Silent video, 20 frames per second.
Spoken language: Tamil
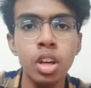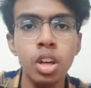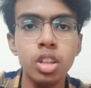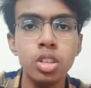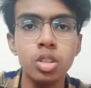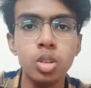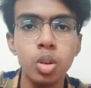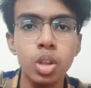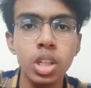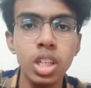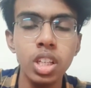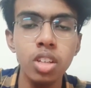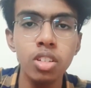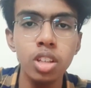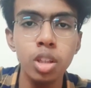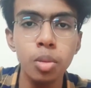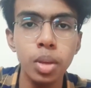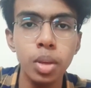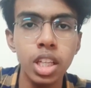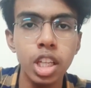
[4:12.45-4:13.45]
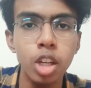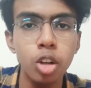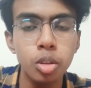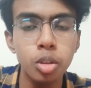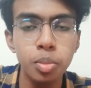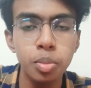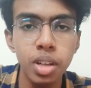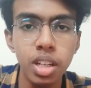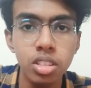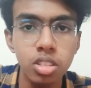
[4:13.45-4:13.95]
ஸோ இது வந்து பார்த்திங்கன்னா ஒரு
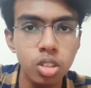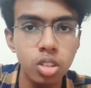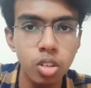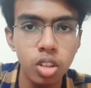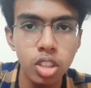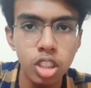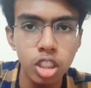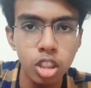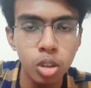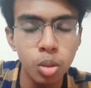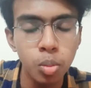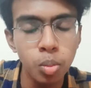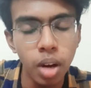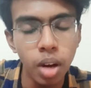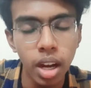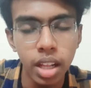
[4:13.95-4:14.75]
பேஸ் வந்து வச்சுருக்கும்